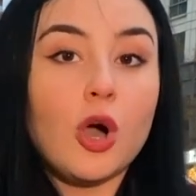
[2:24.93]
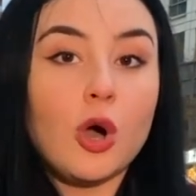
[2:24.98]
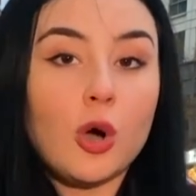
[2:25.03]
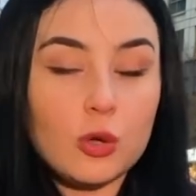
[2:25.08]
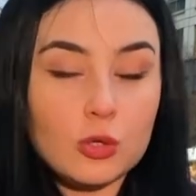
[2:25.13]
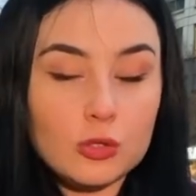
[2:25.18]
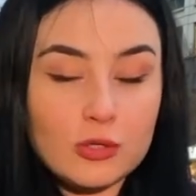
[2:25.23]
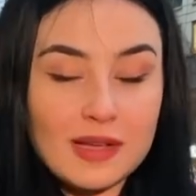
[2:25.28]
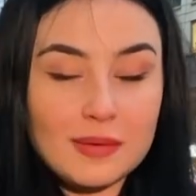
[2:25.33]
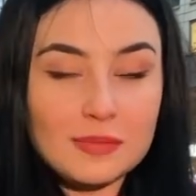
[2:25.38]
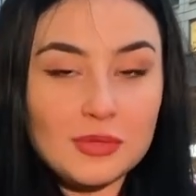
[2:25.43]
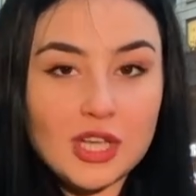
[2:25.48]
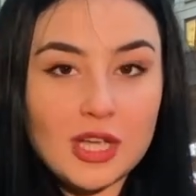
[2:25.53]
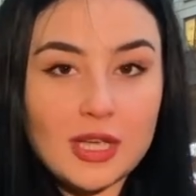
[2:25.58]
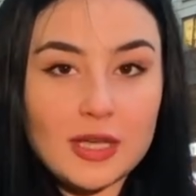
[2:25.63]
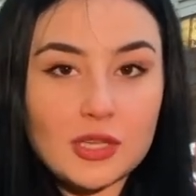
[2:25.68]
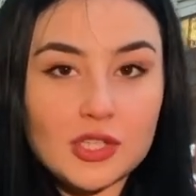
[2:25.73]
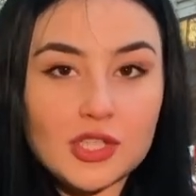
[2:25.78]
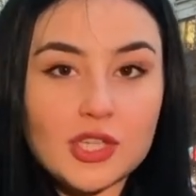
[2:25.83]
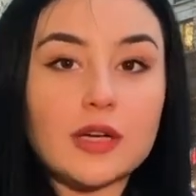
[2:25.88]
Özlem Şen
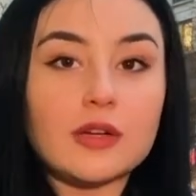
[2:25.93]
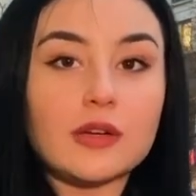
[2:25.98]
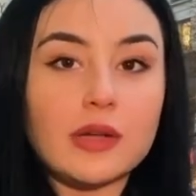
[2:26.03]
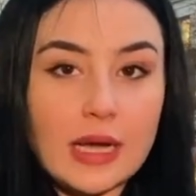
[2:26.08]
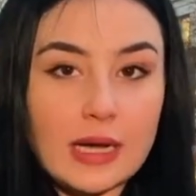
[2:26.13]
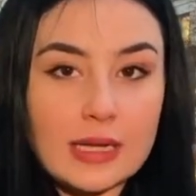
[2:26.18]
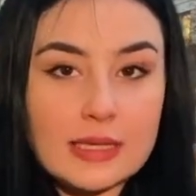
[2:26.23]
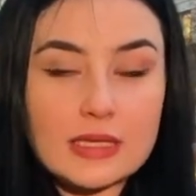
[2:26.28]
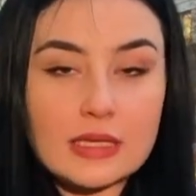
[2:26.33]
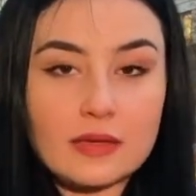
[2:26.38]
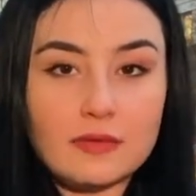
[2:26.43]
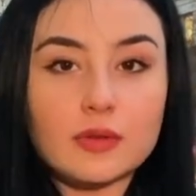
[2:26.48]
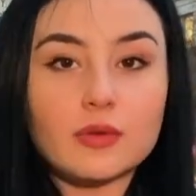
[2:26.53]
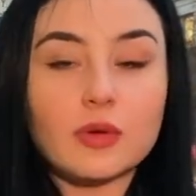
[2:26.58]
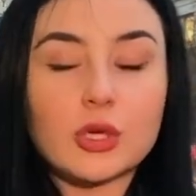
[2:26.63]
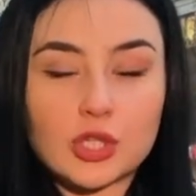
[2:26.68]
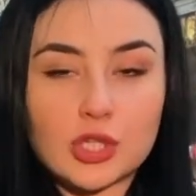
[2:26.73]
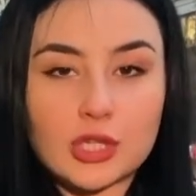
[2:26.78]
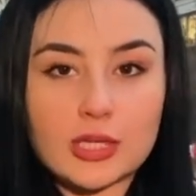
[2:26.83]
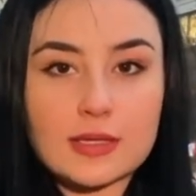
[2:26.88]
Yaşar, Real TV
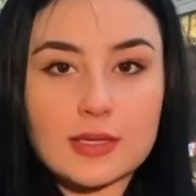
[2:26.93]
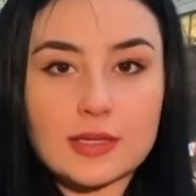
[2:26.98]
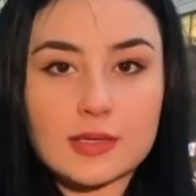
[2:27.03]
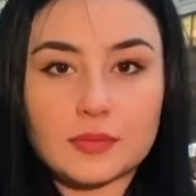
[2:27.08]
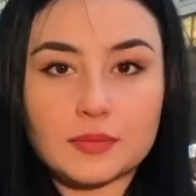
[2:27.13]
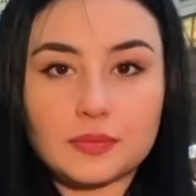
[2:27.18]
Washington.